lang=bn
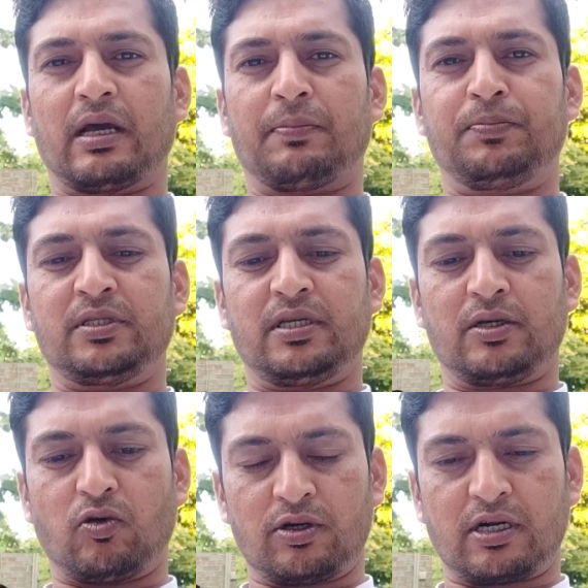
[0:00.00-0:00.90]
আপনি যেই
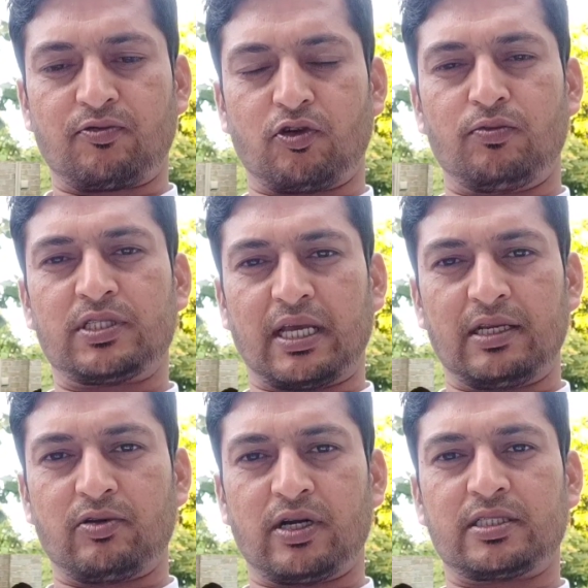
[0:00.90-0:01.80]
কন্ট্রাক্ট ফর্মে সাইন
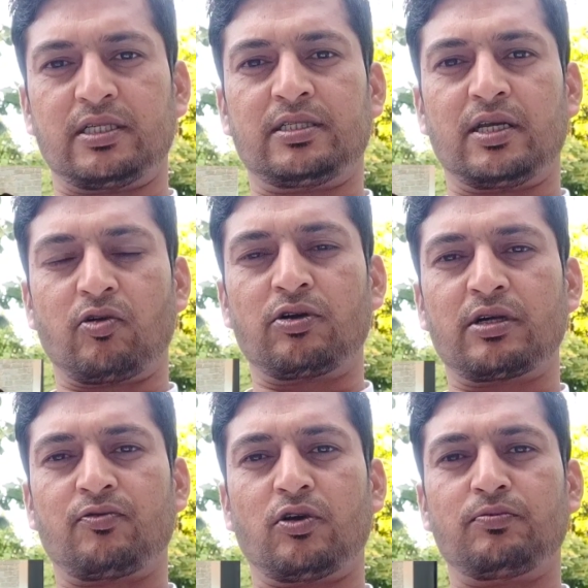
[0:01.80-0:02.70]
করে আসছেন সেই
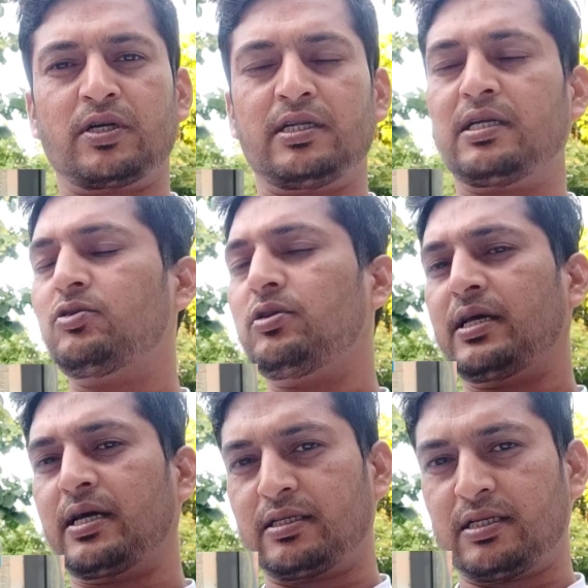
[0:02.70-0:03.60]
কন্ট্রাক্ট ফর্মটা নিয়ে যদি
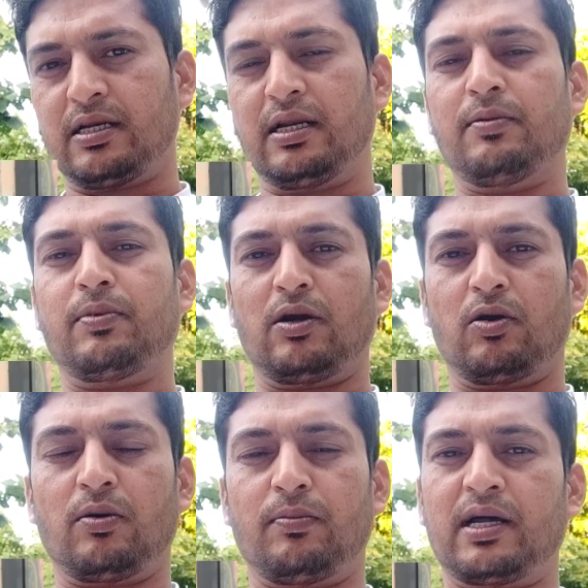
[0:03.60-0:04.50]
যে লেবার ল
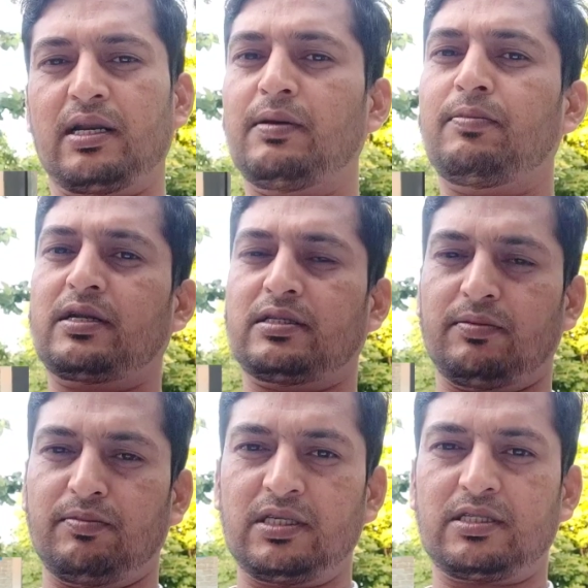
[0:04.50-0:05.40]
বা লেবার যে
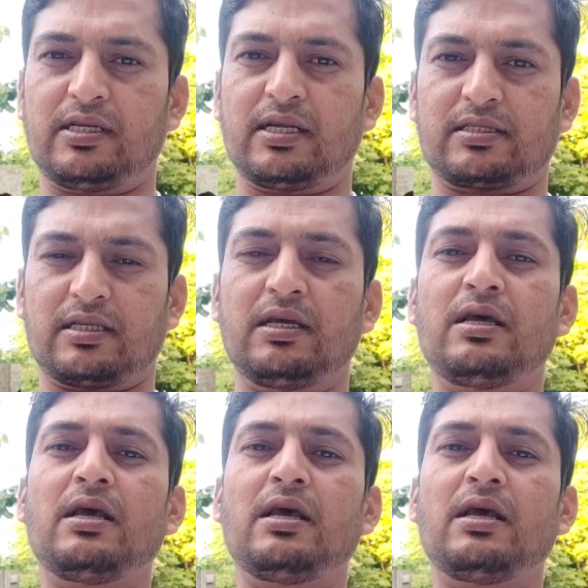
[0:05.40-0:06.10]
মিনিস্ট্রি আছে